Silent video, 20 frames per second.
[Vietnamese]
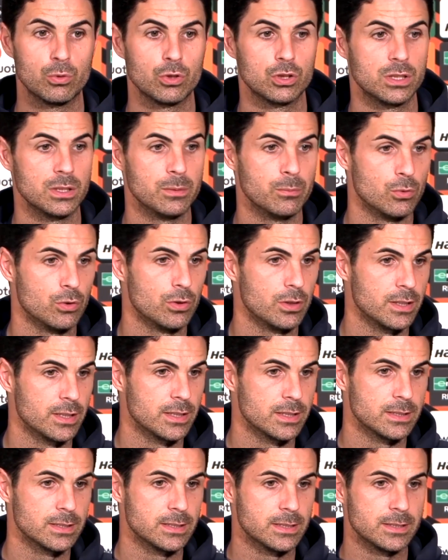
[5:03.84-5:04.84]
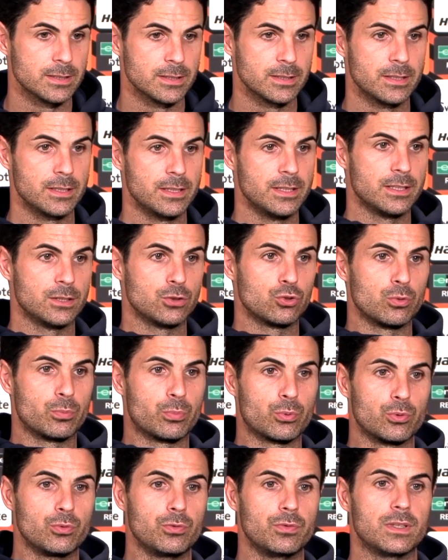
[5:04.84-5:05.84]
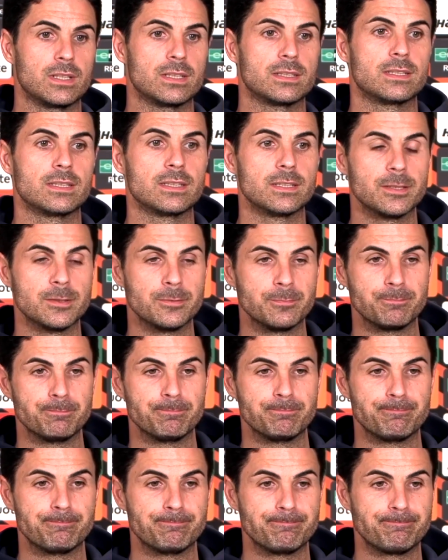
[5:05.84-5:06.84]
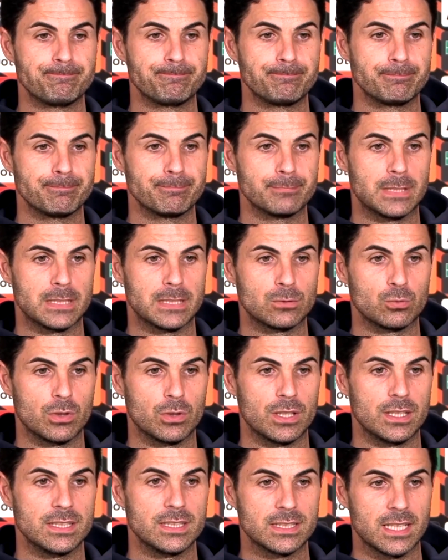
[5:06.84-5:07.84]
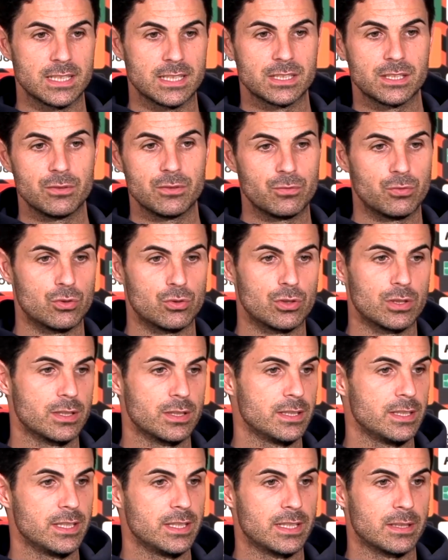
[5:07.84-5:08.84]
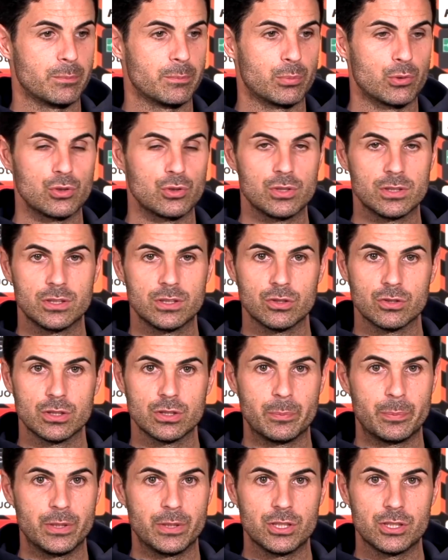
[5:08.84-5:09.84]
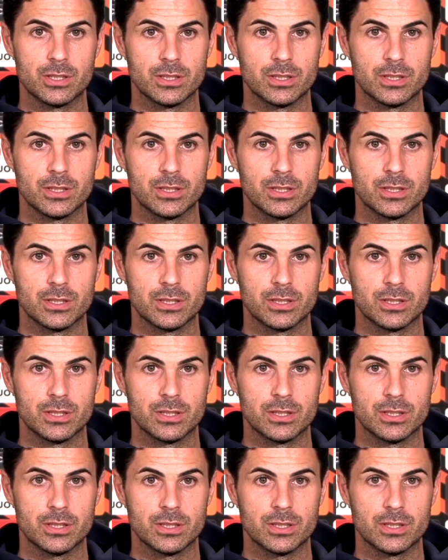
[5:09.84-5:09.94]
Cần xem thế nào nữa từ Lekonga. cậu ấy phải chứng tỏ rằng mình xứng đáng với điều mong muốn, rằng mình thể hiện được trên sân.